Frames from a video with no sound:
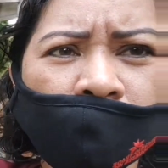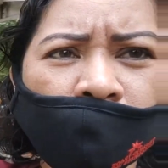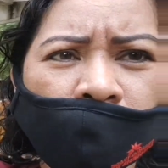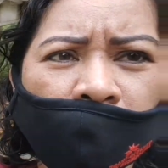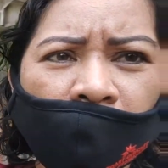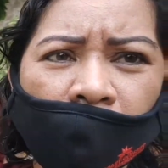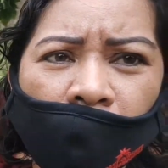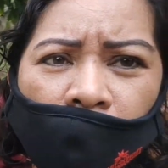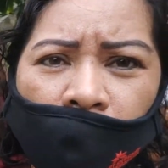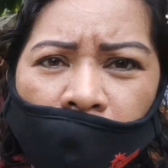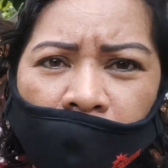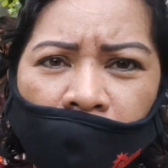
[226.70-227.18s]

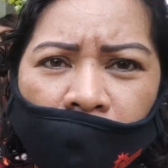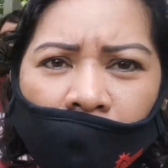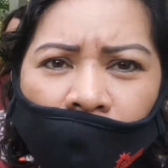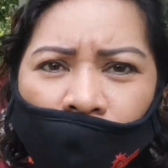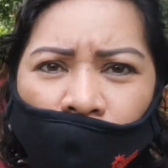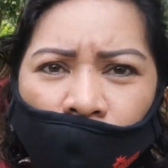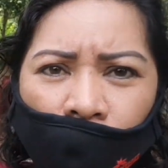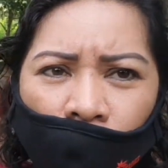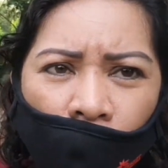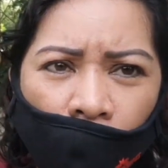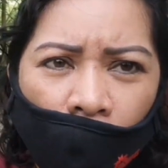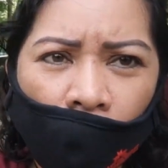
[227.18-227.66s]
mga bay,
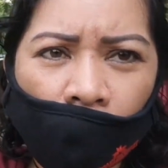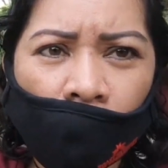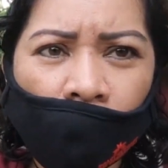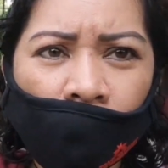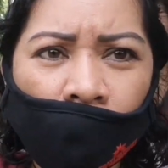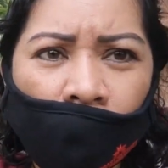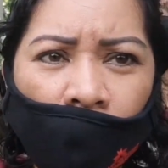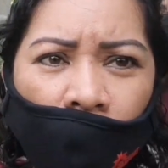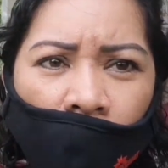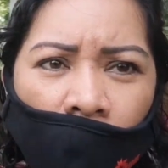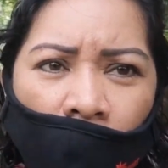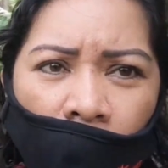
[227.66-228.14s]
ito yung
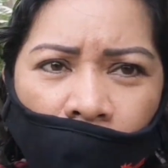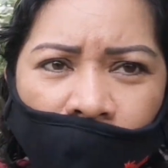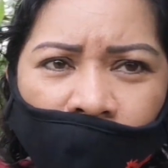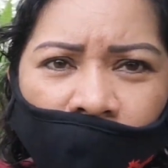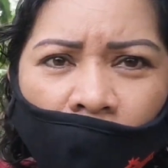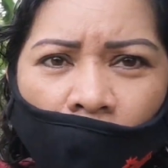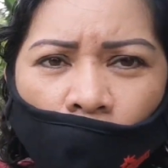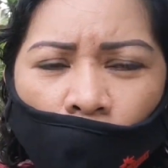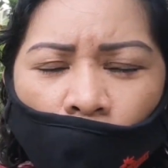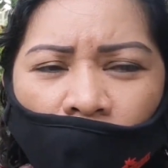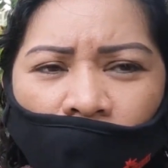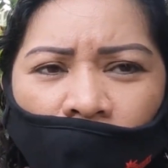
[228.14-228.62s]

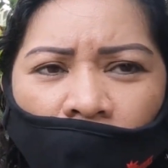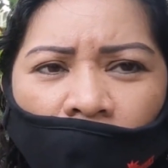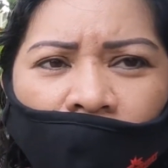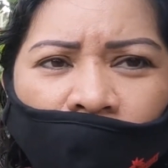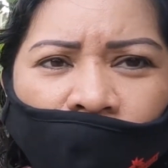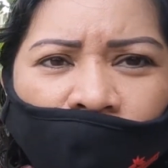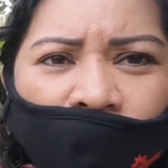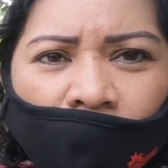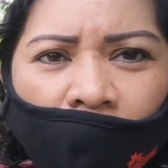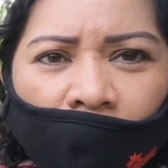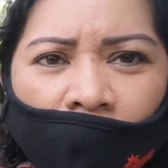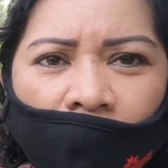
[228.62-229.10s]
asawa ni
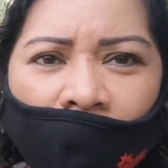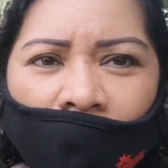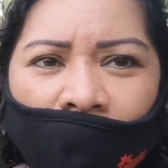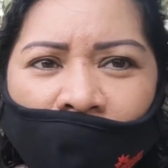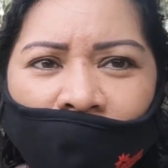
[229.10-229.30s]
Archel.